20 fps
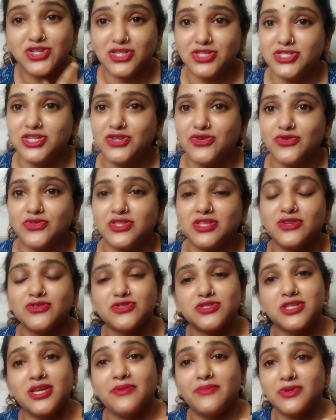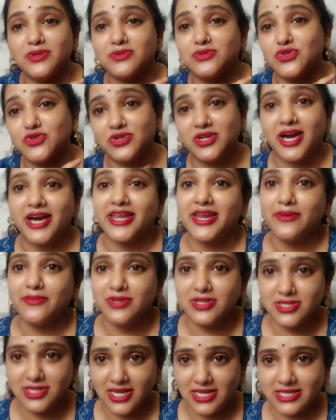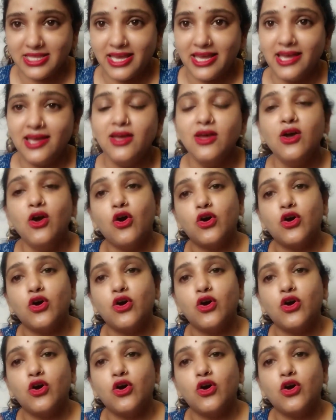झंझट होती है उससे हमें छुटकारा मिल जाता है